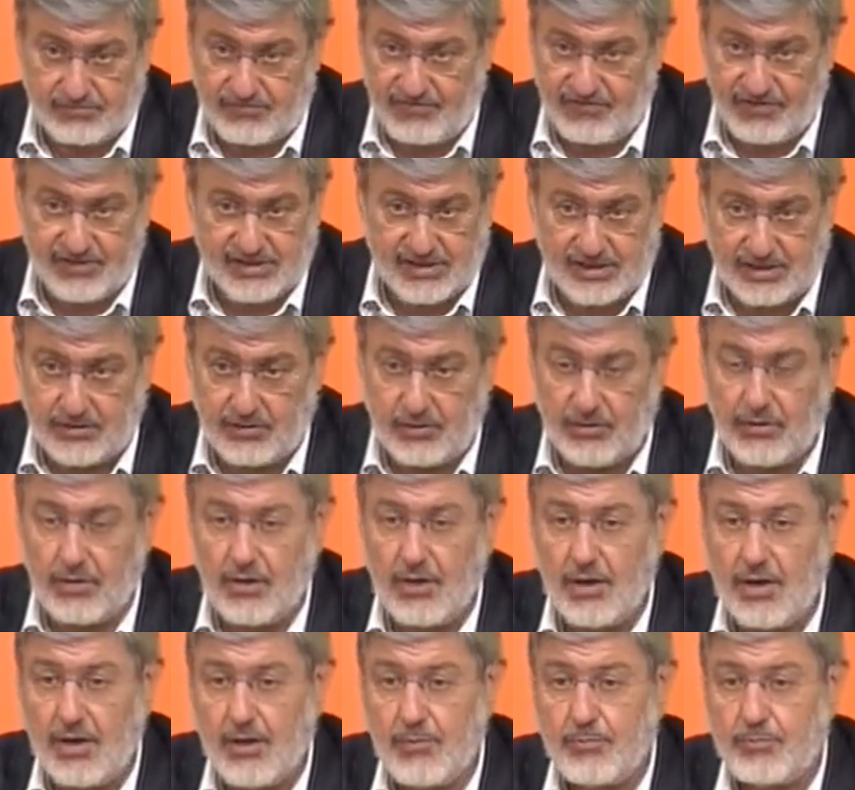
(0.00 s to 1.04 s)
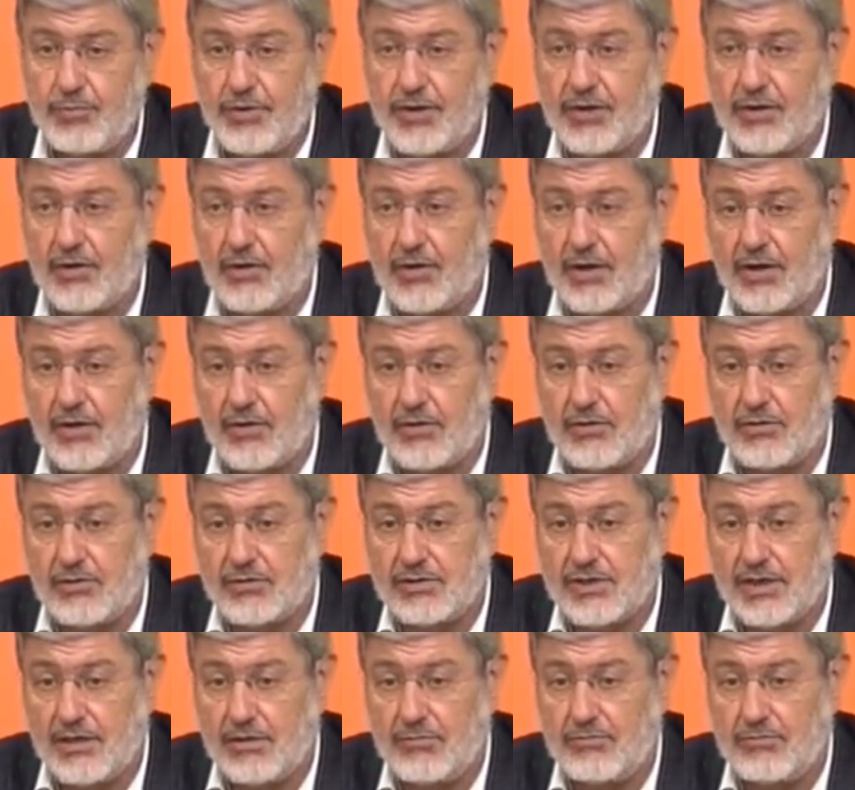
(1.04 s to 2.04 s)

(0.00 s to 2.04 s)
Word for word: facendo piccole cose,